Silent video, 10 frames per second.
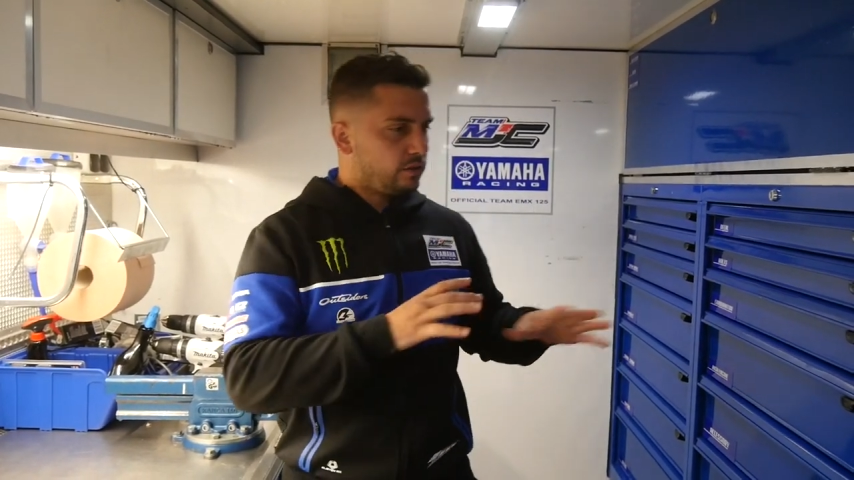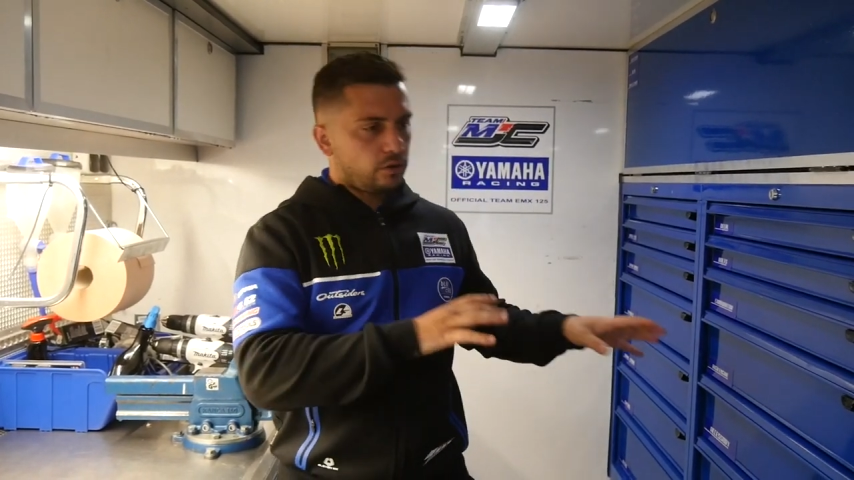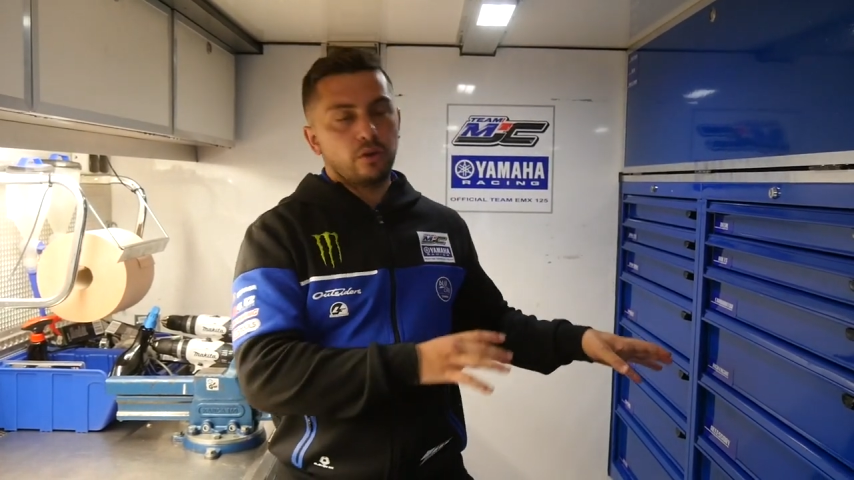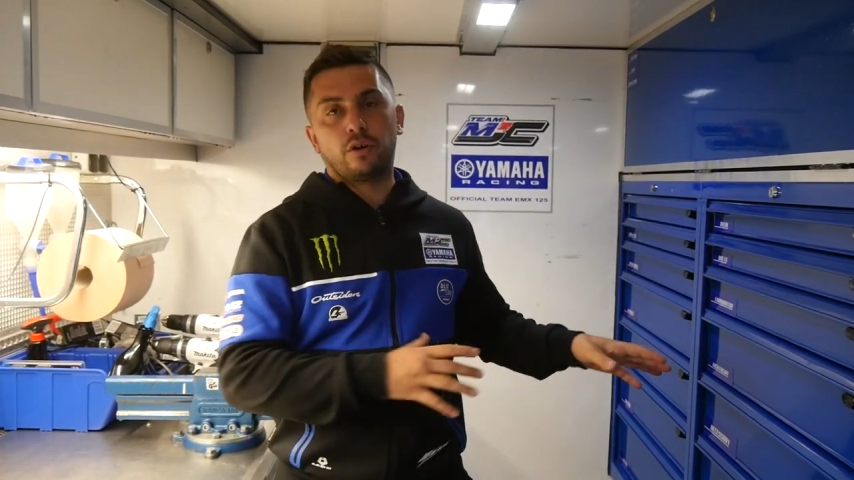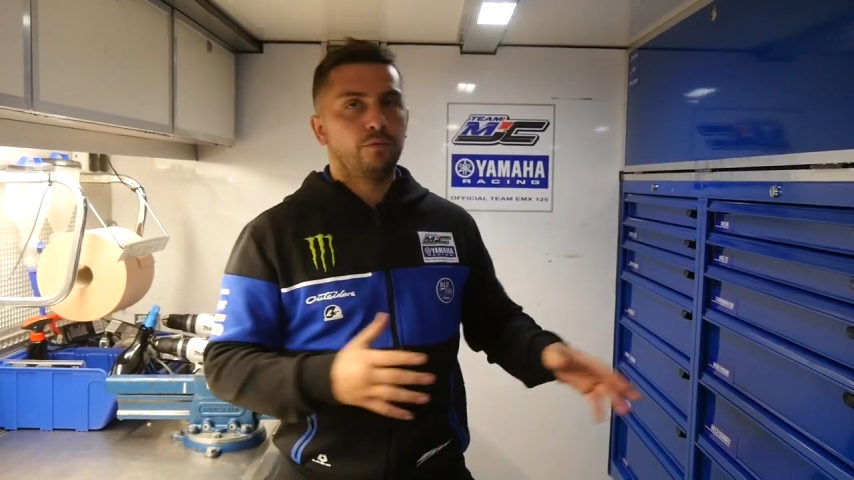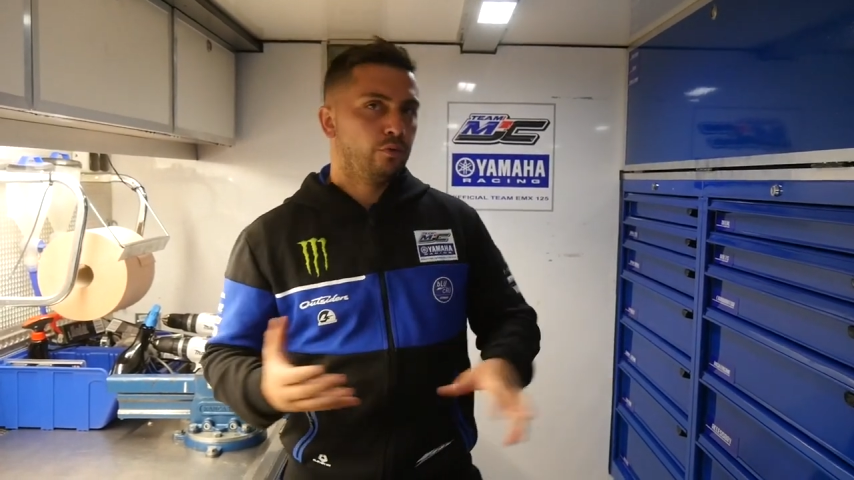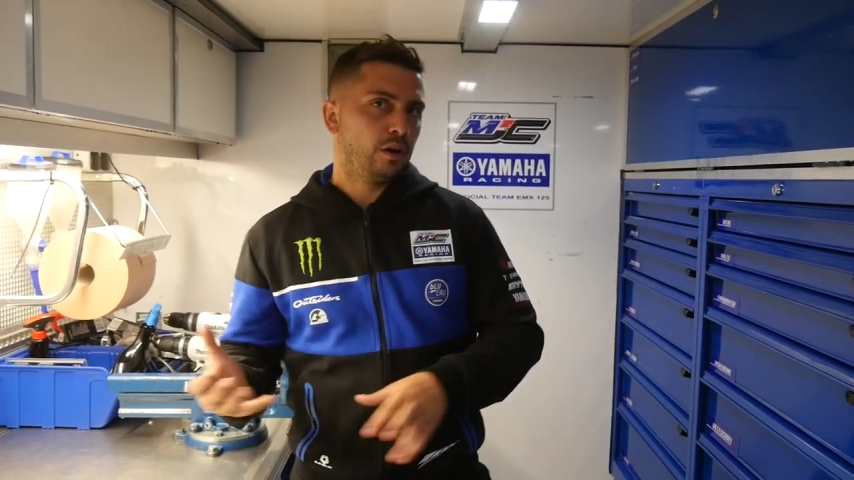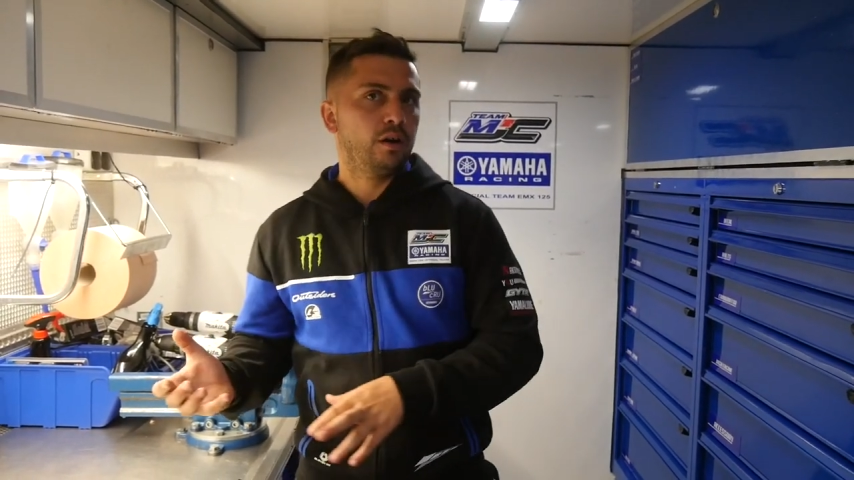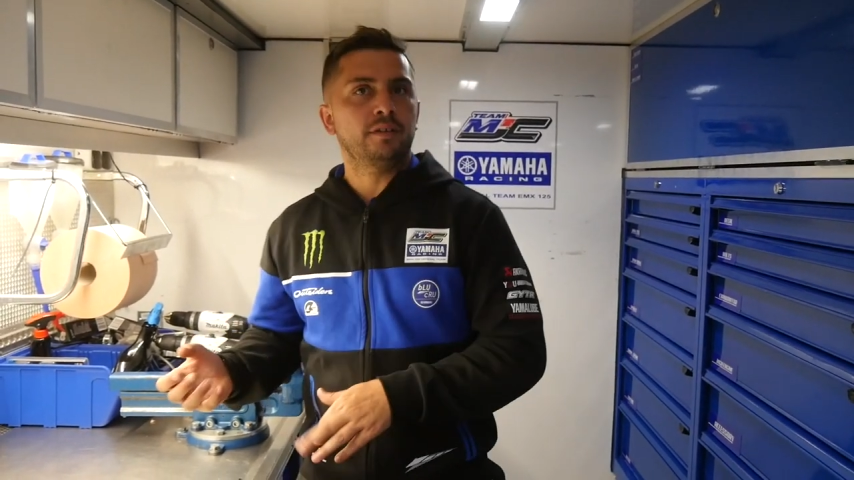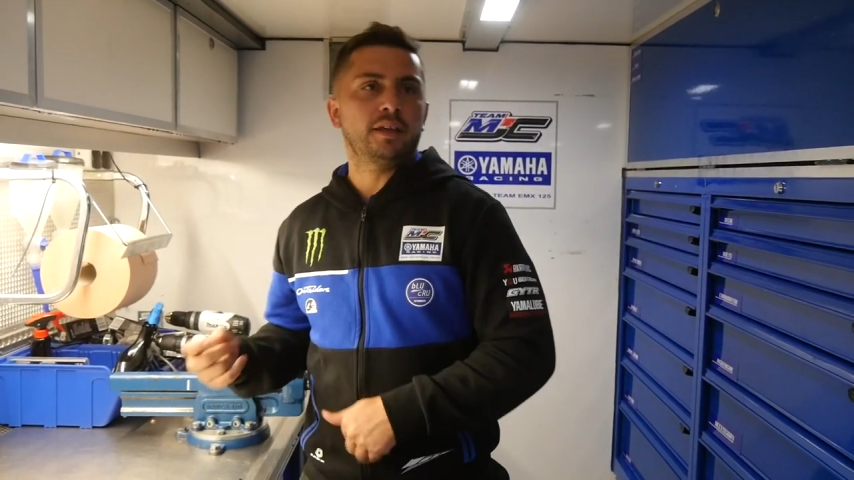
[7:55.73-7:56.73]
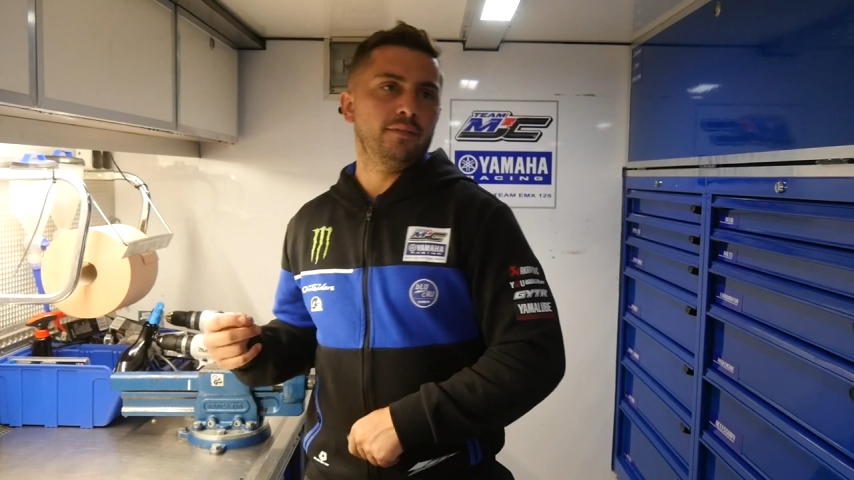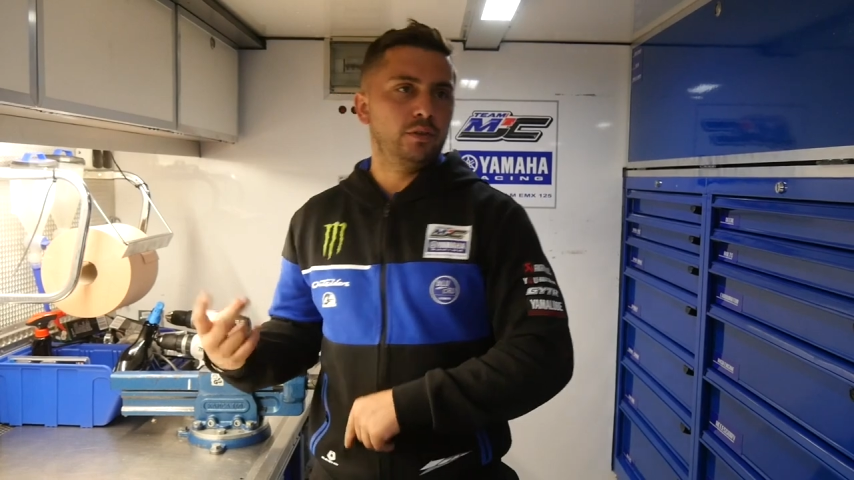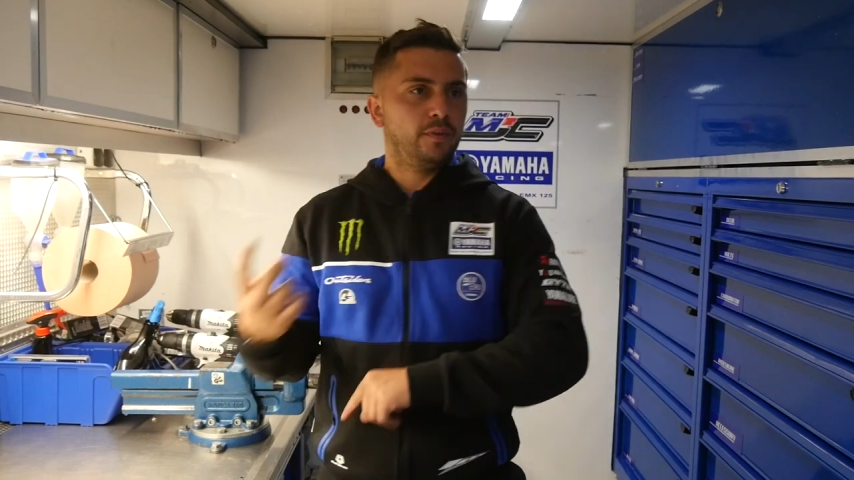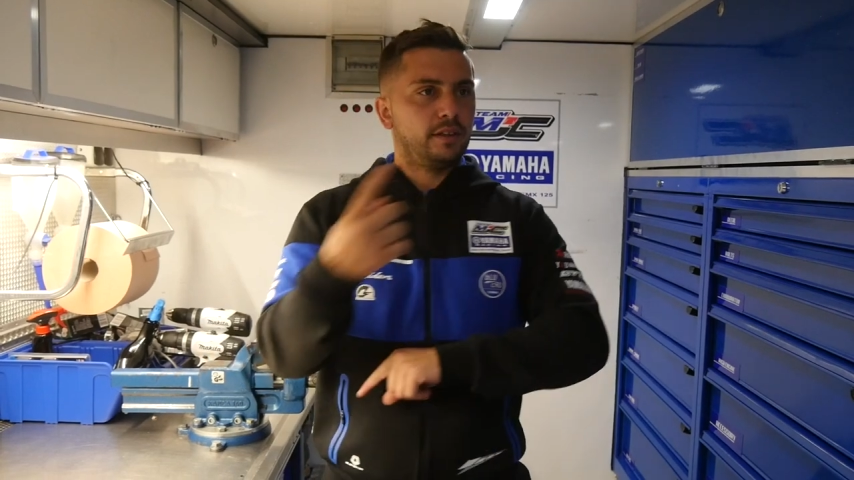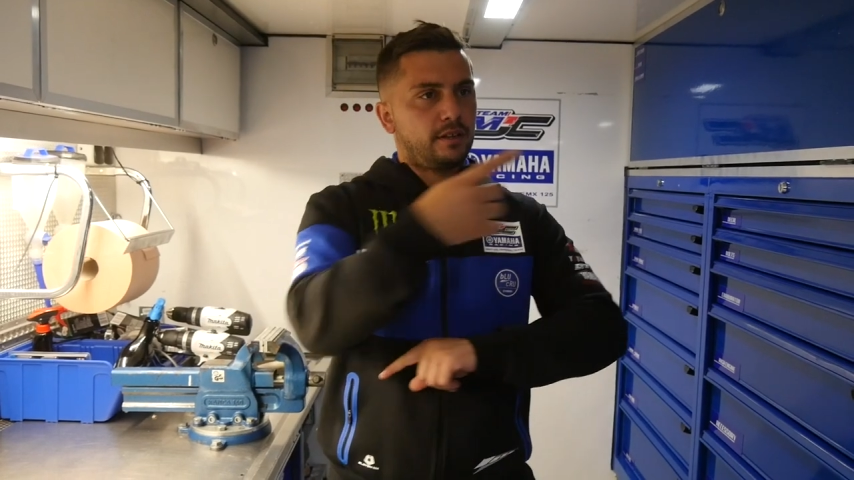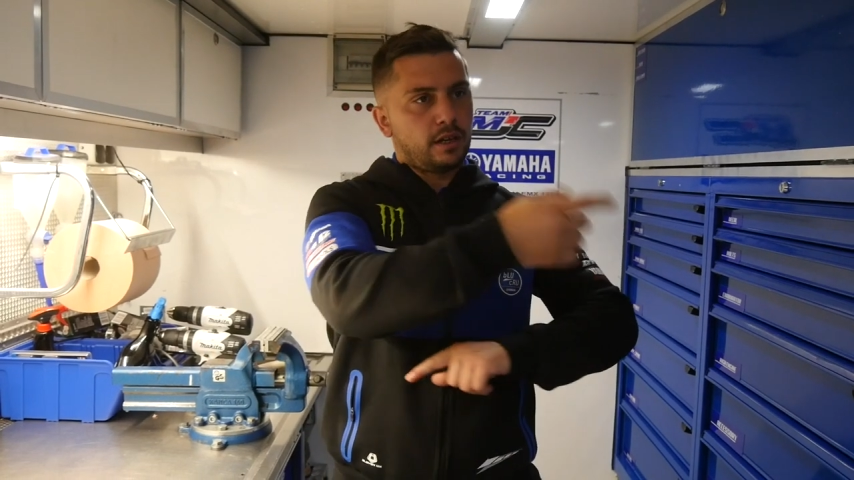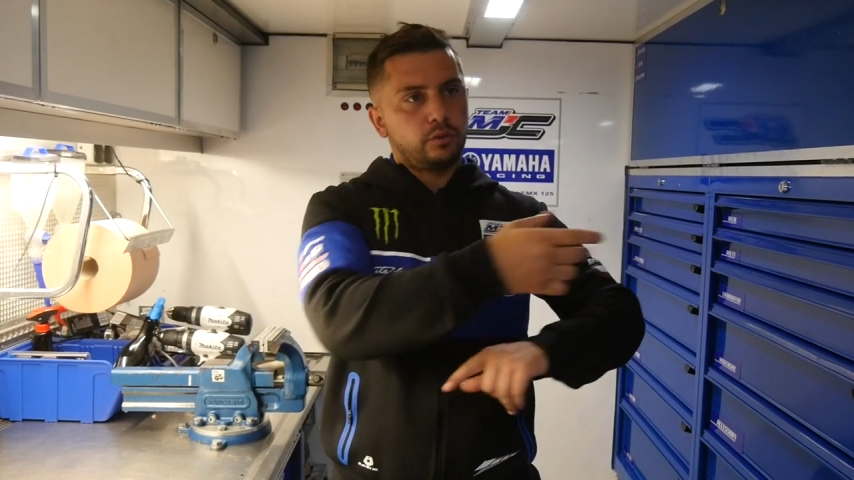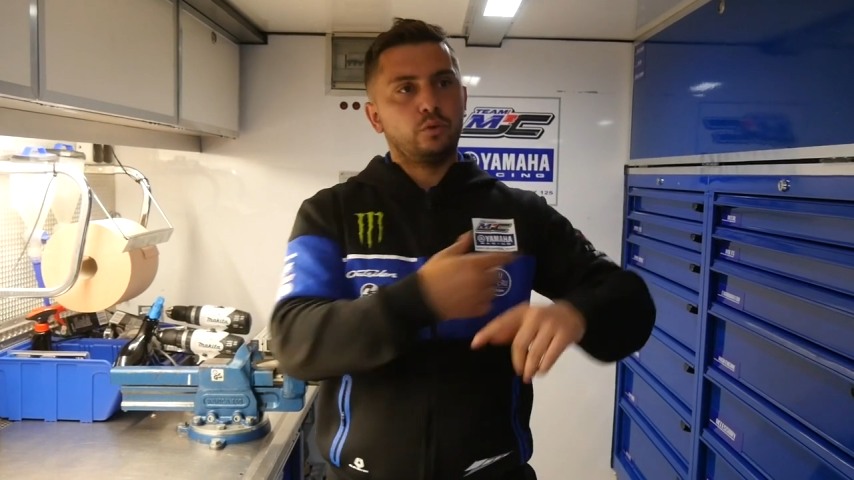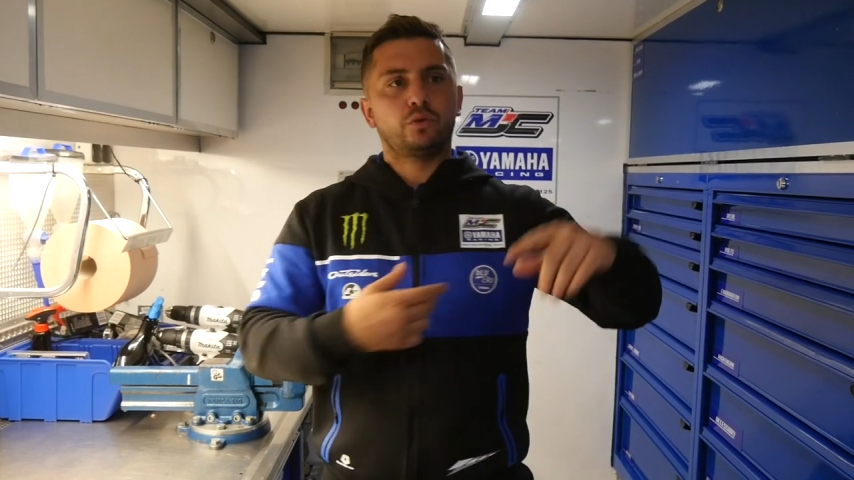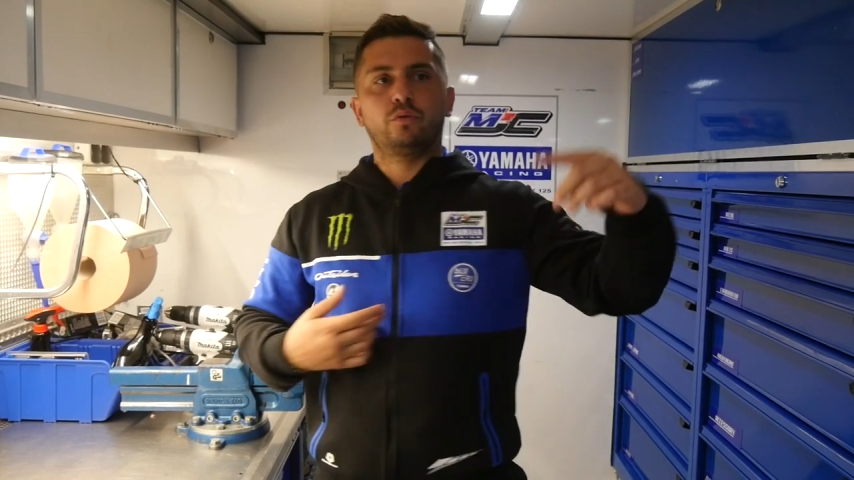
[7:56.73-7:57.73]
encore une fois, ça évite de faire des
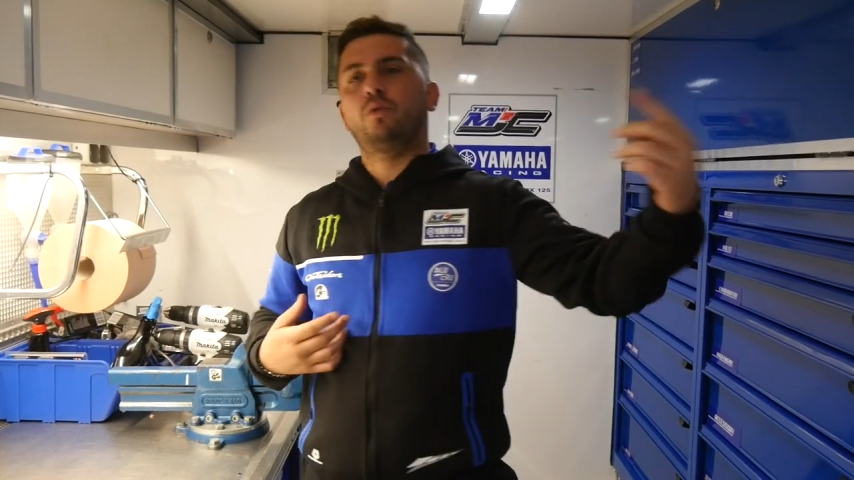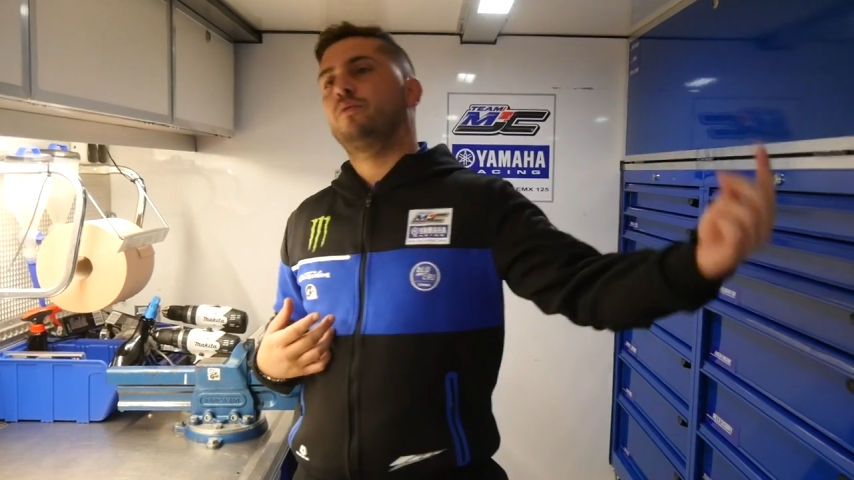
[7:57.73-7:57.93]
allers-retours sous le